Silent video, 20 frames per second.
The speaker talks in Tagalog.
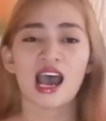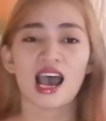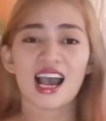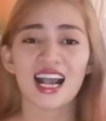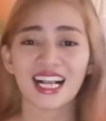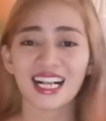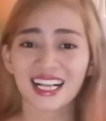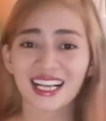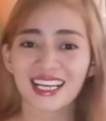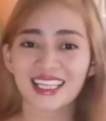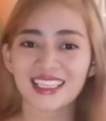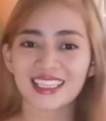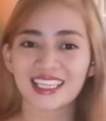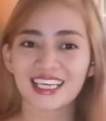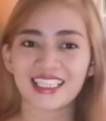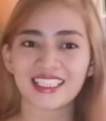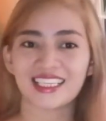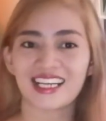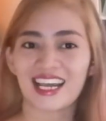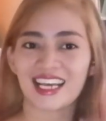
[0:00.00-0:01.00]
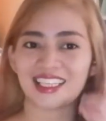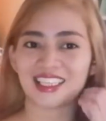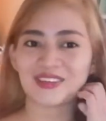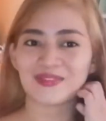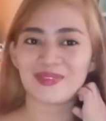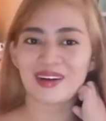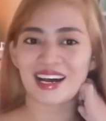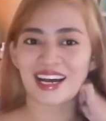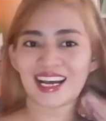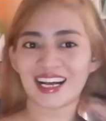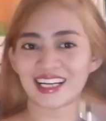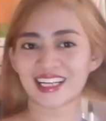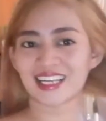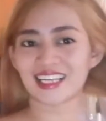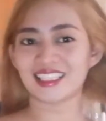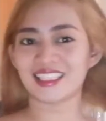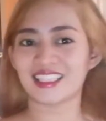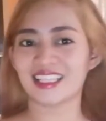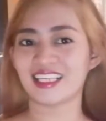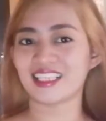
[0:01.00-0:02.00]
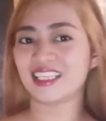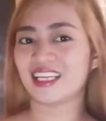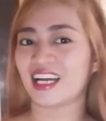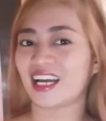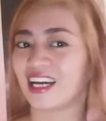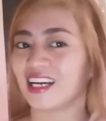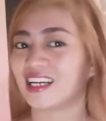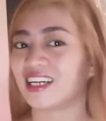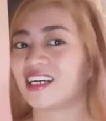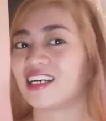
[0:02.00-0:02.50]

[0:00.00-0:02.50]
ang ganda niya. ba diba? Ang ganda niya.